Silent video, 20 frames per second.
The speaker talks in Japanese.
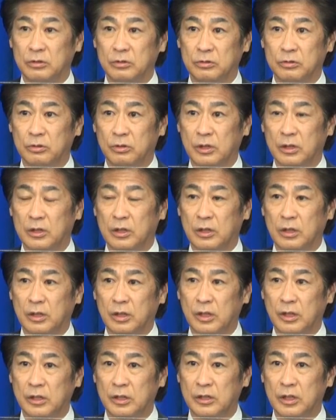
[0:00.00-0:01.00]
それから
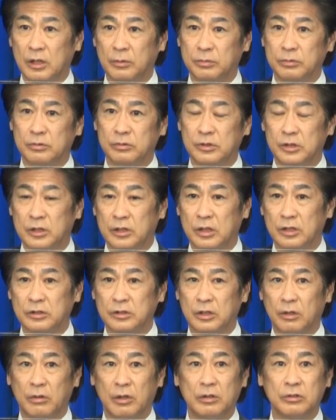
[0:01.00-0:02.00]
変異株に関
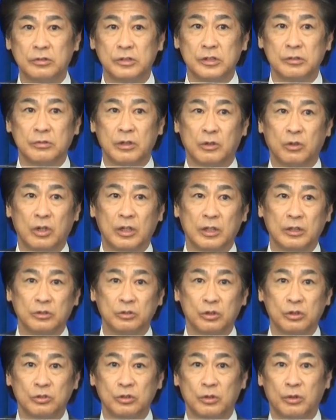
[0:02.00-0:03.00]
してはワクチンはこれは
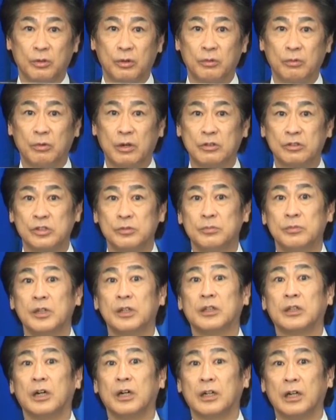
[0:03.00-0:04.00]
それぞれ
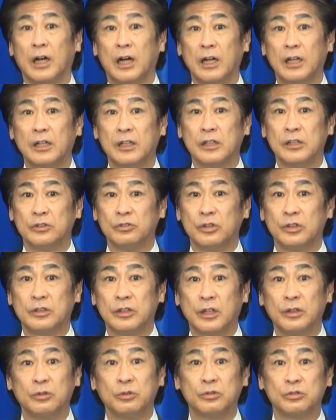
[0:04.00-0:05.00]
ワクチンメーカーがそれに
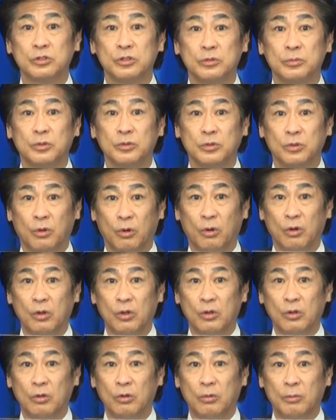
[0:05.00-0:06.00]
対応するもの
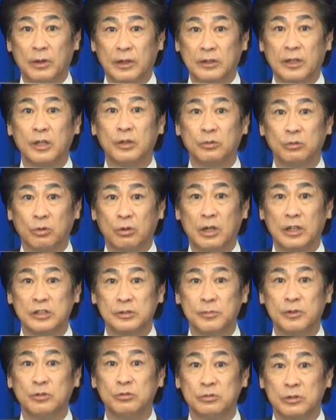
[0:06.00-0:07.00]
をまあ検討を
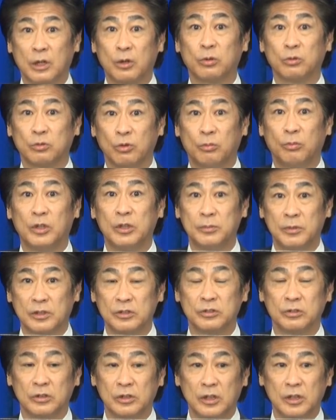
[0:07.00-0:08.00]
始めるんだろうと思いま
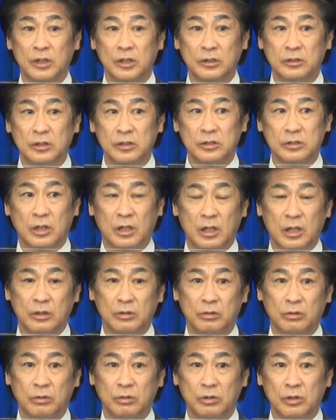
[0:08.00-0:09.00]
す。ですからあ
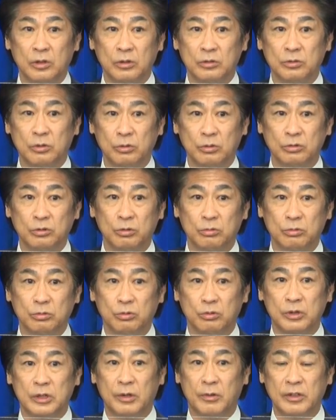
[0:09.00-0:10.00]
のその速
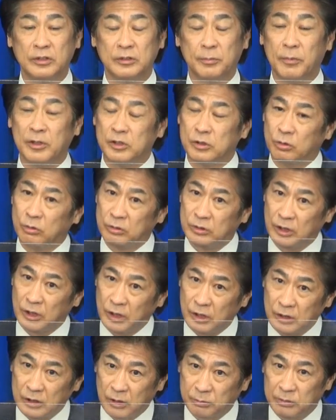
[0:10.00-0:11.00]
度に合わせて、まあ、日本で
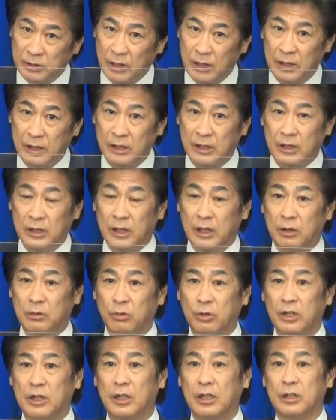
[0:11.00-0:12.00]
変異株が
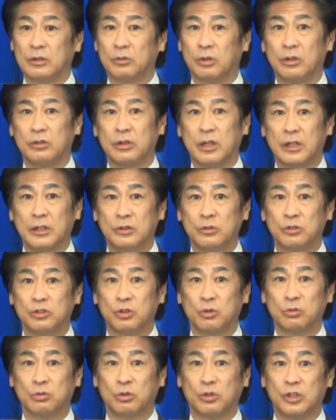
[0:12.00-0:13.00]
これからどれぐらいの
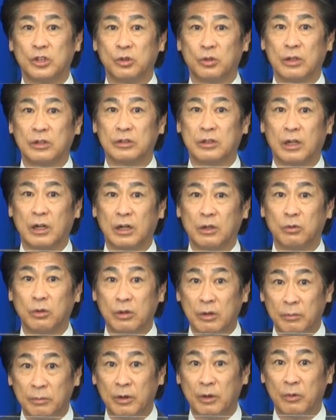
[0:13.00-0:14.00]
速度で広がるかこ
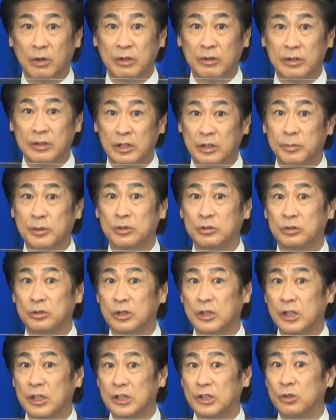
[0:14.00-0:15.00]
れはまあ我々なるべく
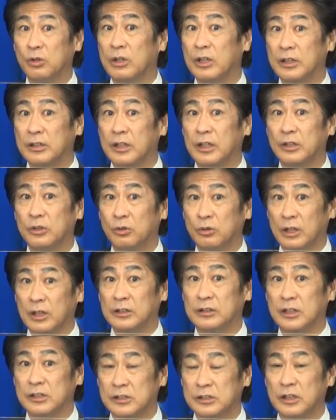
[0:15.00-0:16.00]
広がらないような
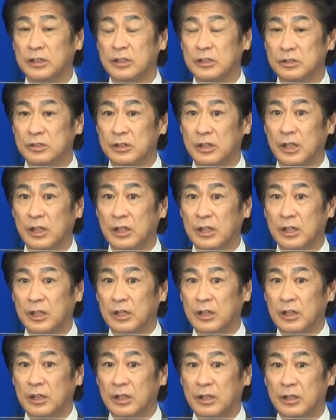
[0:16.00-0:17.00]
形でですね、
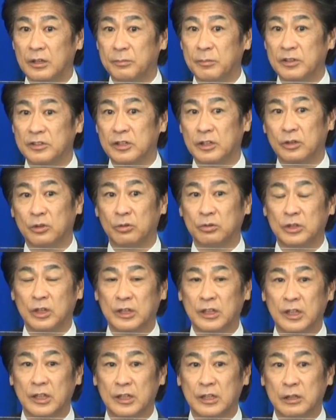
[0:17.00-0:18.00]
えまあ積極
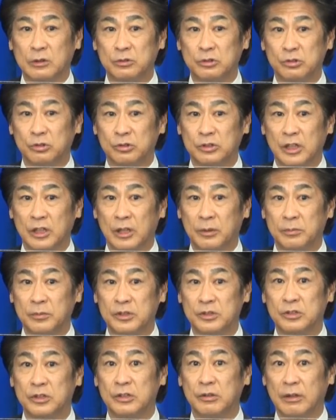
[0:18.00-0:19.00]
的疫学調整や
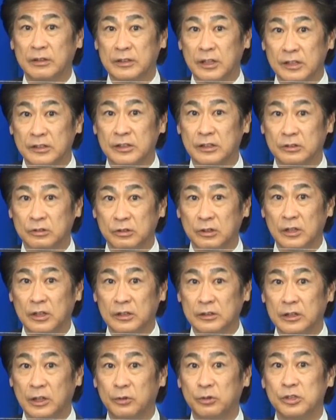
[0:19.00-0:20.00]
水際対策
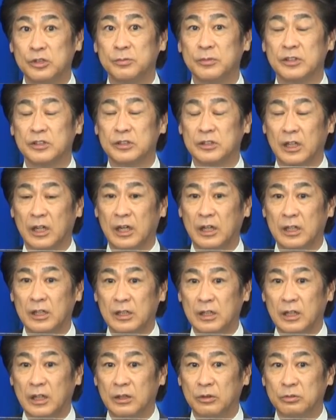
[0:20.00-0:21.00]
対応しますが
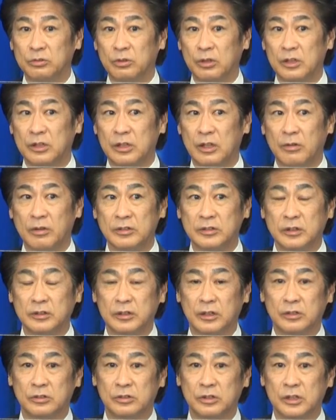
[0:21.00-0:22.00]
あのそれに合わせ
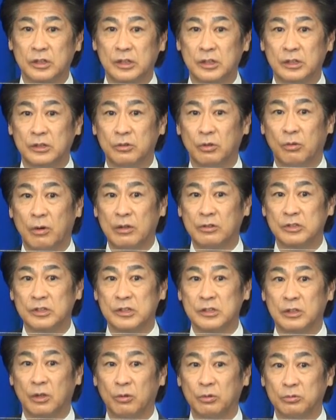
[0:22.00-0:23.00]
て次の
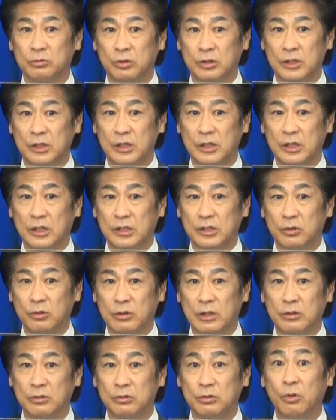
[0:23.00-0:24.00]
ワクチンが本当に
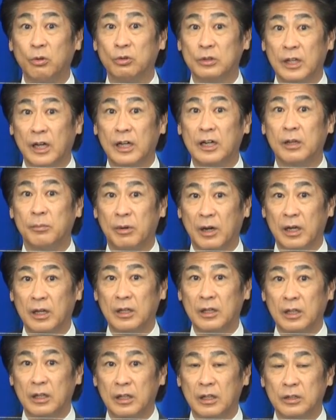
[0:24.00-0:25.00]
広がるようであれば
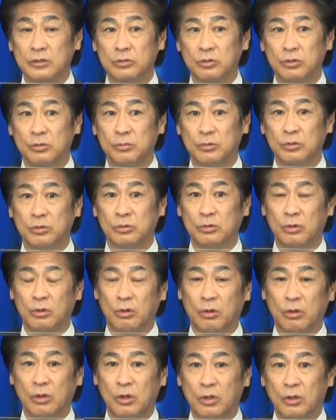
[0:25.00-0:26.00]
あそういうもの
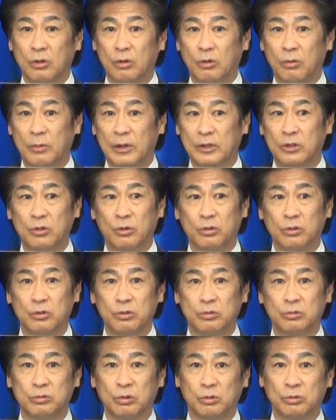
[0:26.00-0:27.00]
のまあ、供
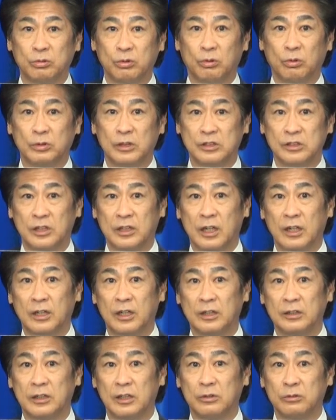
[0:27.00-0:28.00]
給等々をです、ね、考
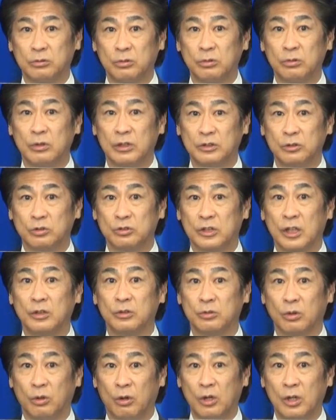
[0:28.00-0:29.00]
えていくというのは一つ
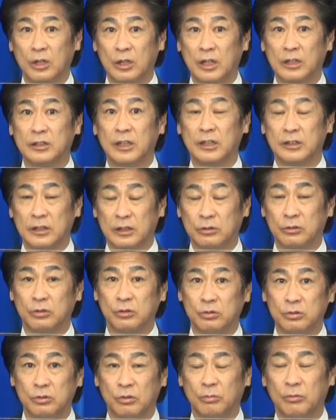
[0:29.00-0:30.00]
検討課題だとい
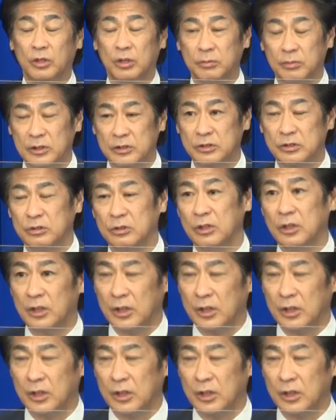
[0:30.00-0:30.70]
うふうに思います。